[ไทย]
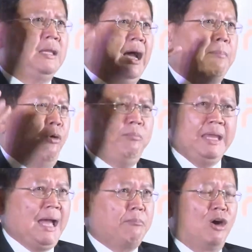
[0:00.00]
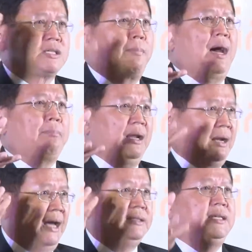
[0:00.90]
นะครับ ผมพยายามบอกสภาพัฒ
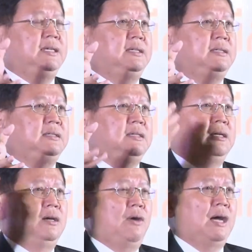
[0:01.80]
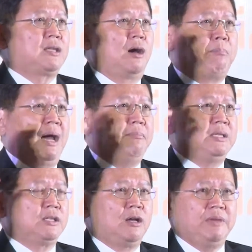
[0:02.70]
น์หลายที ว่าต่อไป
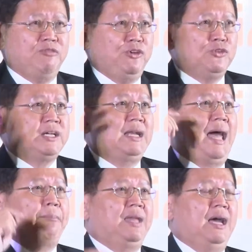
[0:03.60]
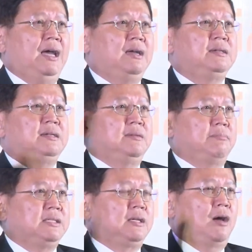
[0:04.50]
มันจะต้องมีฟิวเจอร์แลบนะ
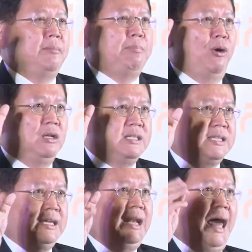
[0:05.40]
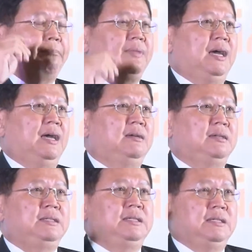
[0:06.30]
มันจะต้องมีพ o l i c y แลบนะ
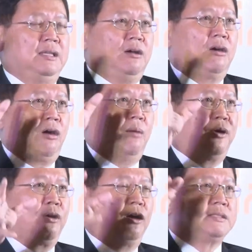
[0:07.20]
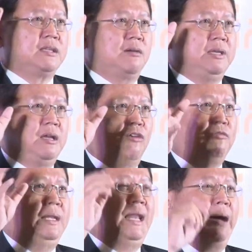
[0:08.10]
แล้วก็กรพรจะต้องมีกอล
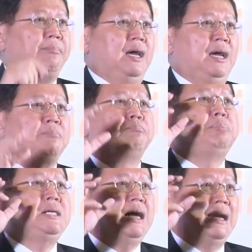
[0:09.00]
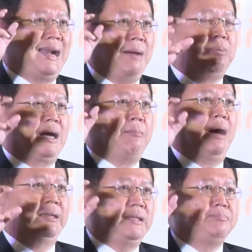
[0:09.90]
เวนแ e n นะ เพื่อรับกับ
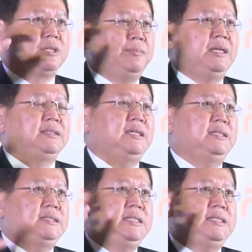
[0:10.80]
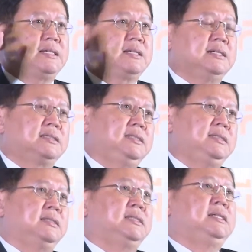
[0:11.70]
a d a p t a b i ิตี้ที่จะเกิดขึ้
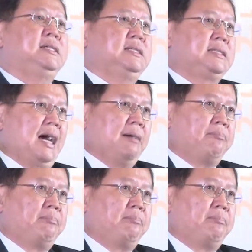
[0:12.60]
นจาก